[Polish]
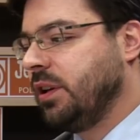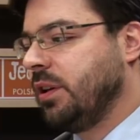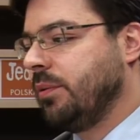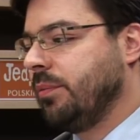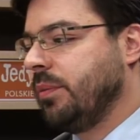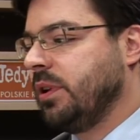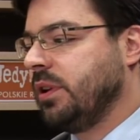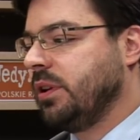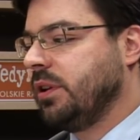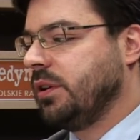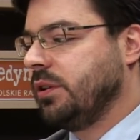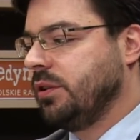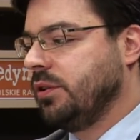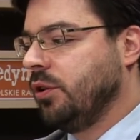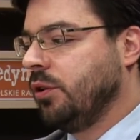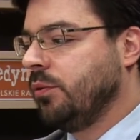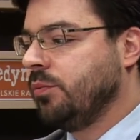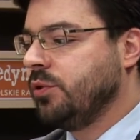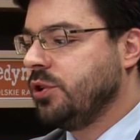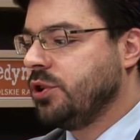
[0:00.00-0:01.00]
na temat
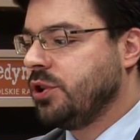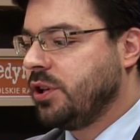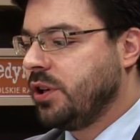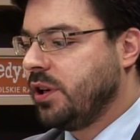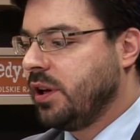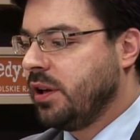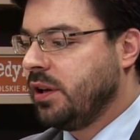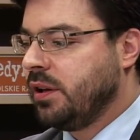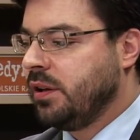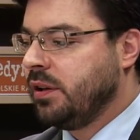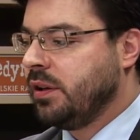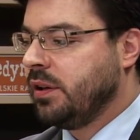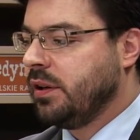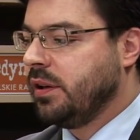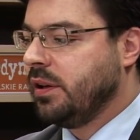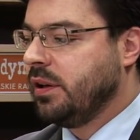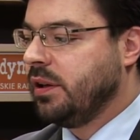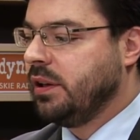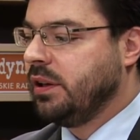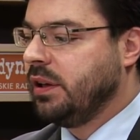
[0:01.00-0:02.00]
e, obniżenia
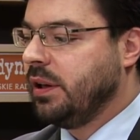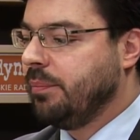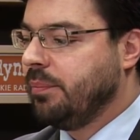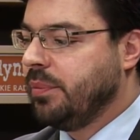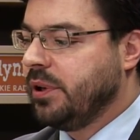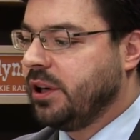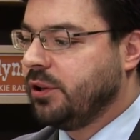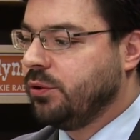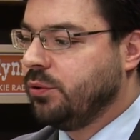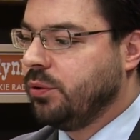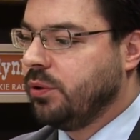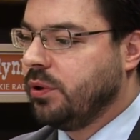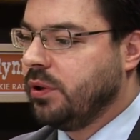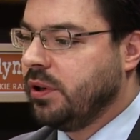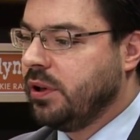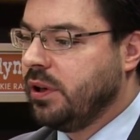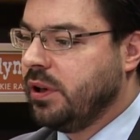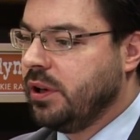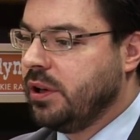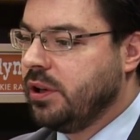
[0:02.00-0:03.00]

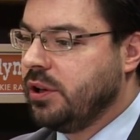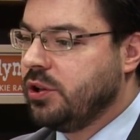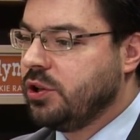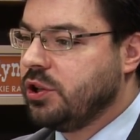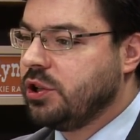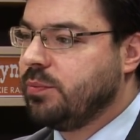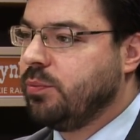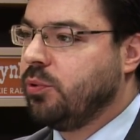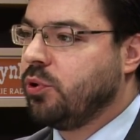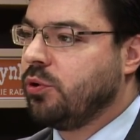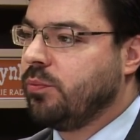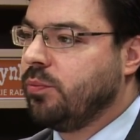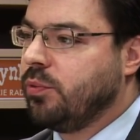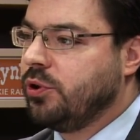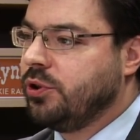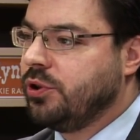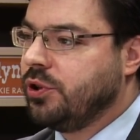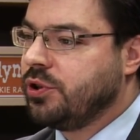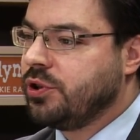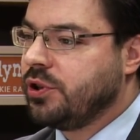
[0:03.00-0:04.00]
temperatury sporu
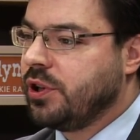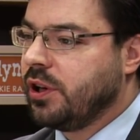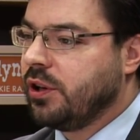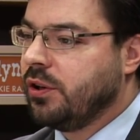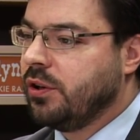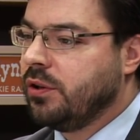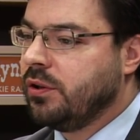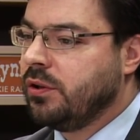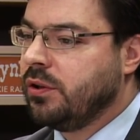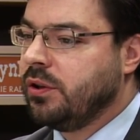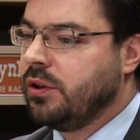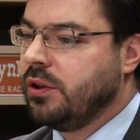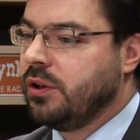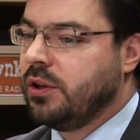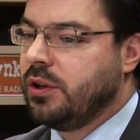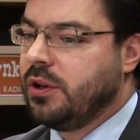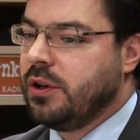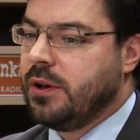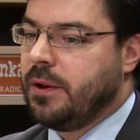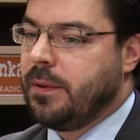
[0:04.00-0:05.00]
politycznego.
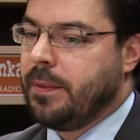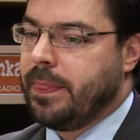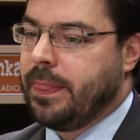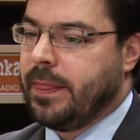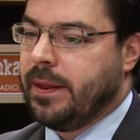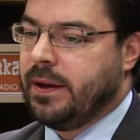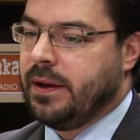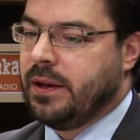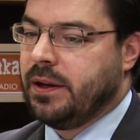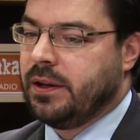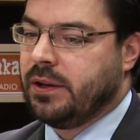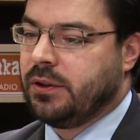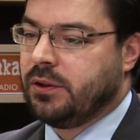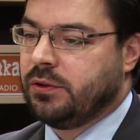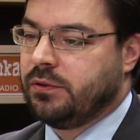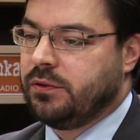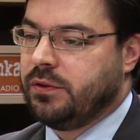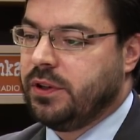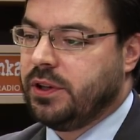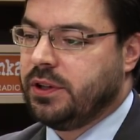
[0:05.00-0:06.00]
E,
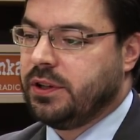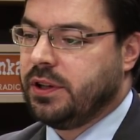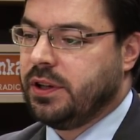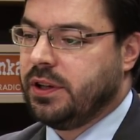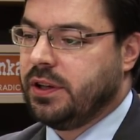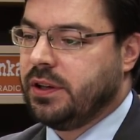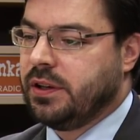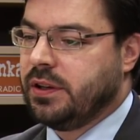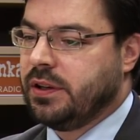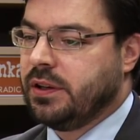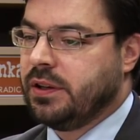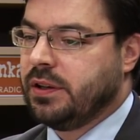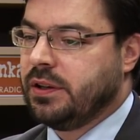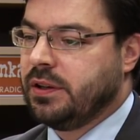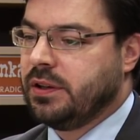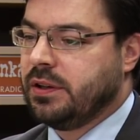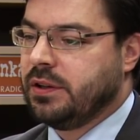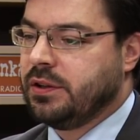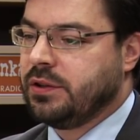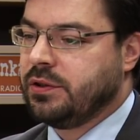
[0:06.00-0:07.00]
konflikty e,
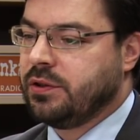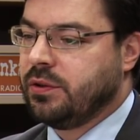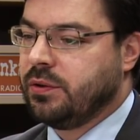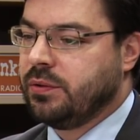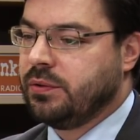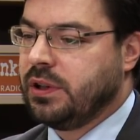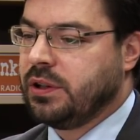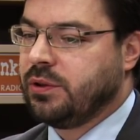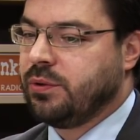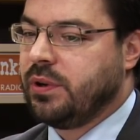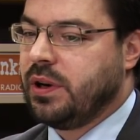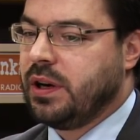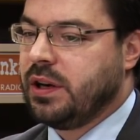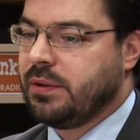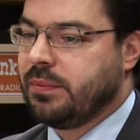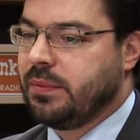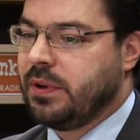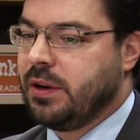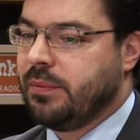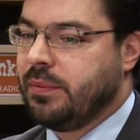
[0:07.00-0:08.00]
są
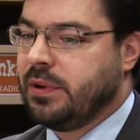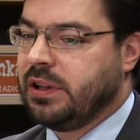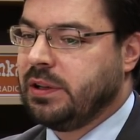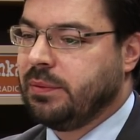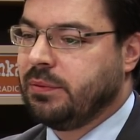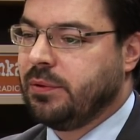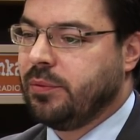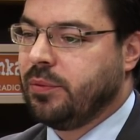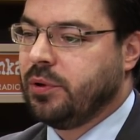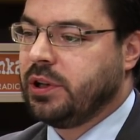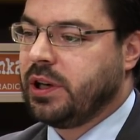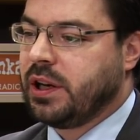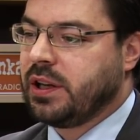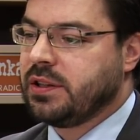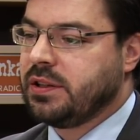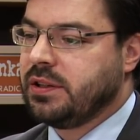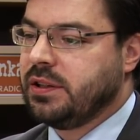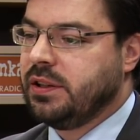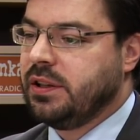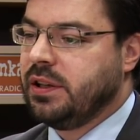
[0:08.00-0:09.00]
naturalnym elementem
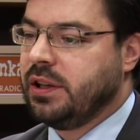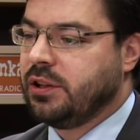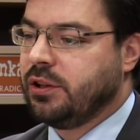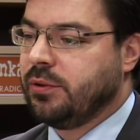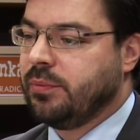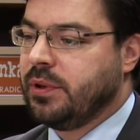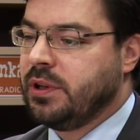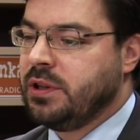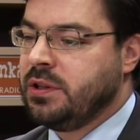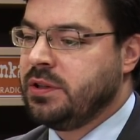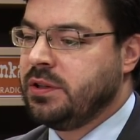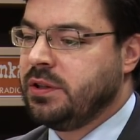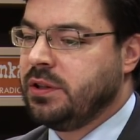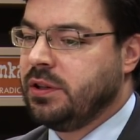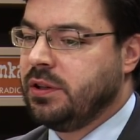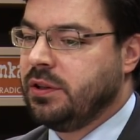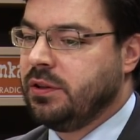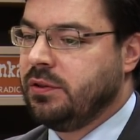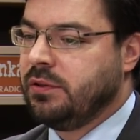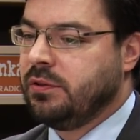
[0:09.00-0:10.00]
demokracji,
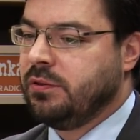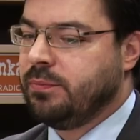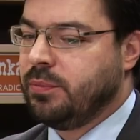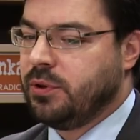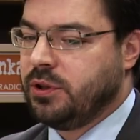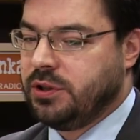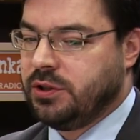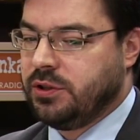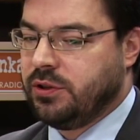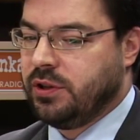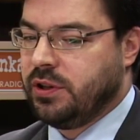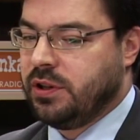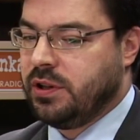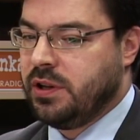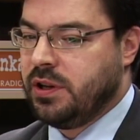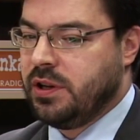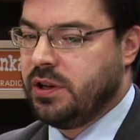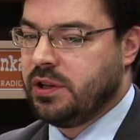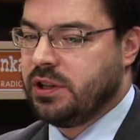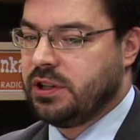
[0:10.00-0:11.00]
natomiast e, w Polsce
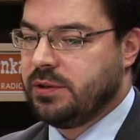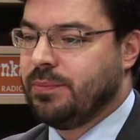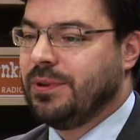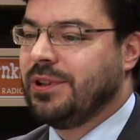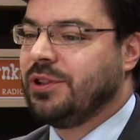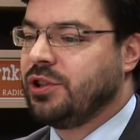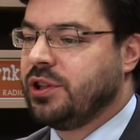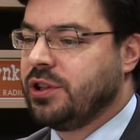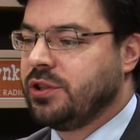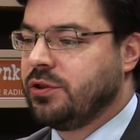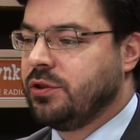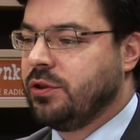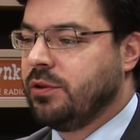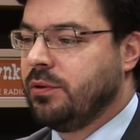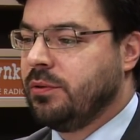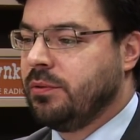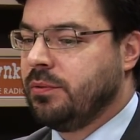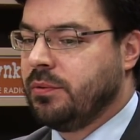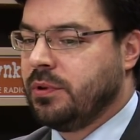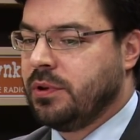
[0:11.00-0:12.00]
one zbyt
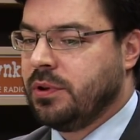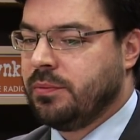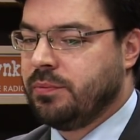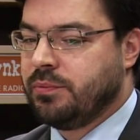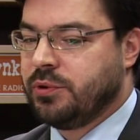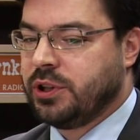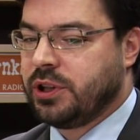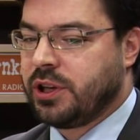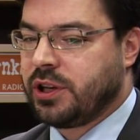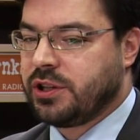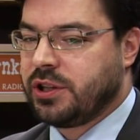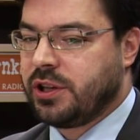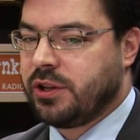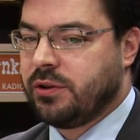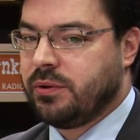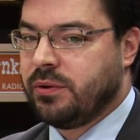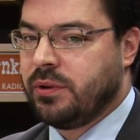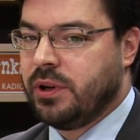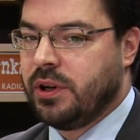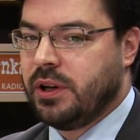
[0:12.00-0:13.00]
często
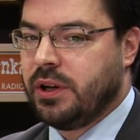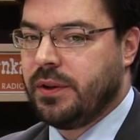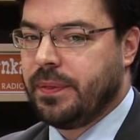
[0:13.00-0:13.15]
przekraczają